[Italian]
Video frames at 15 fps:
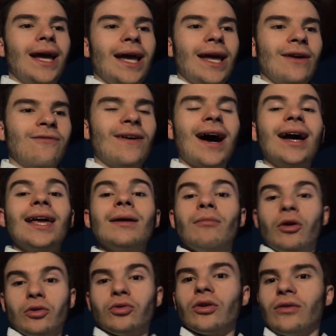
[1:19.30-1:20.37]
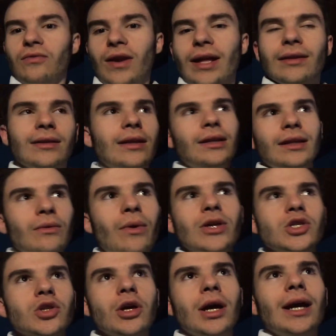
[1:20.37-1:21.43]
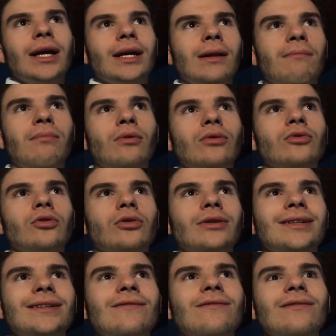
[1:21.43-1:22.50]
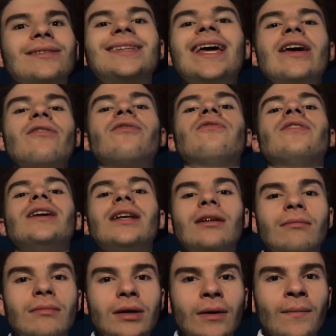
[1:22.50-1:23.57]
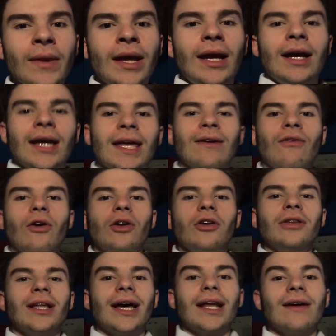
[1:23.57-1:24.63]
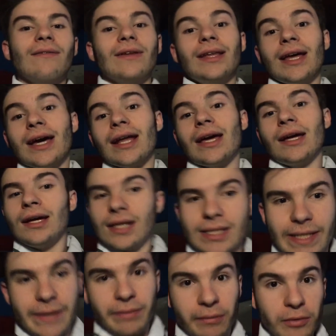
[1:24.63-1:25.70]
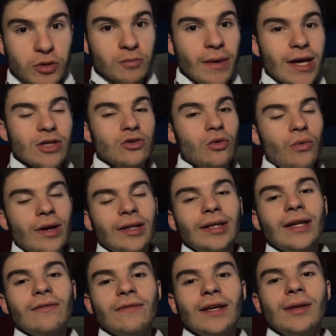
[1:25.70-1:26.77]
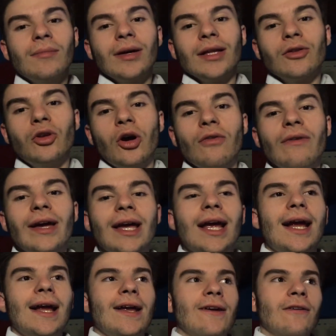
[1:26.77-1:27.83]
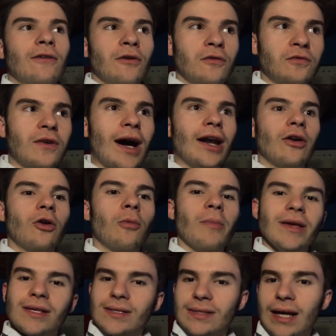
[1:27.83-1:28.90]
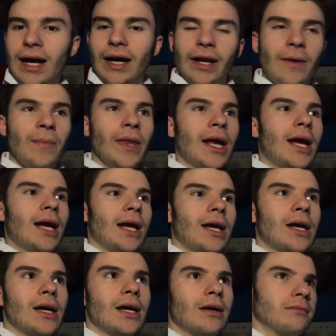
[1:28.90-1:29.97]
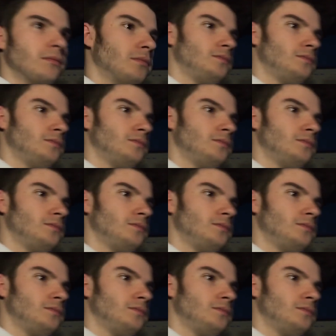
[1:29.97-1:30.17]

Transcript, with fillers: e fa anche molto riflettere ed è questo il punto di, dei film che voglio andare a vedere sempre più spesso, quindi dei film dove fanno pensare eh,